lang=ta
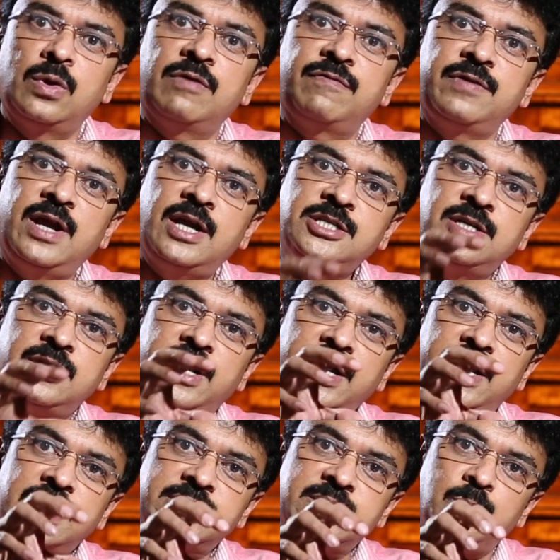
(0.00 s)
உங்கள் ஃபினான்ஷியல்
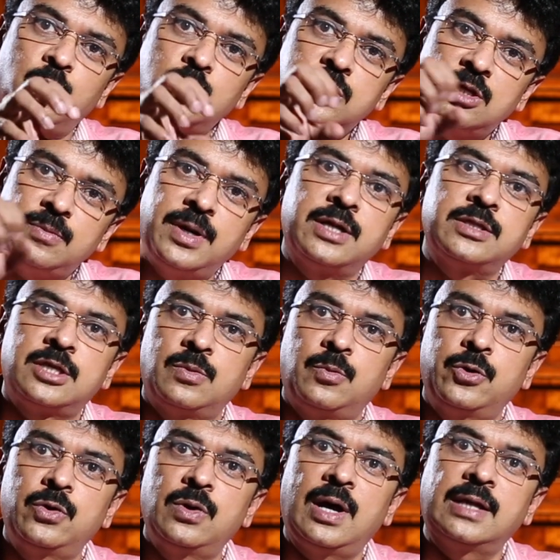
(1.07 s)
டீட்டெயில்ஸை மொத்தமாக எடுத்துட
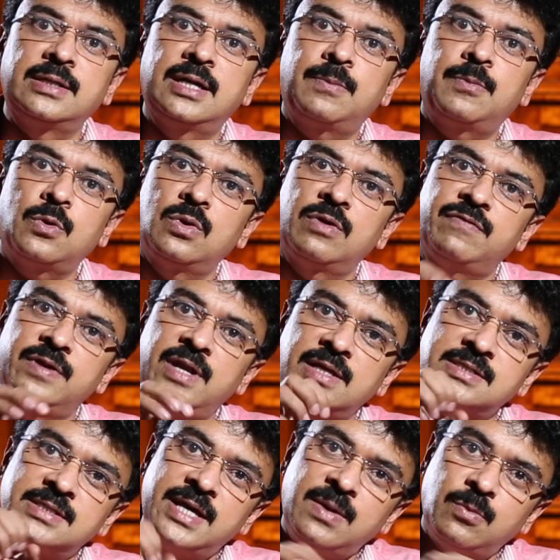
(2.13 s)
முடியும் அதுக்கப்புறம் உங்கள்
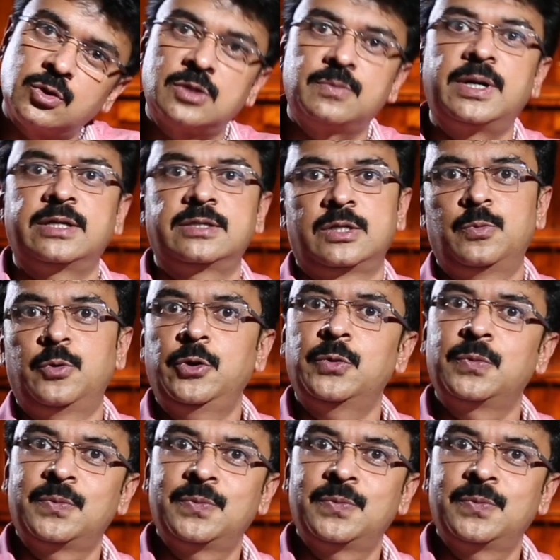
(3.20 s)
ஃபினான்ஸையே மொத்தமாக எடுத்துட முடியும்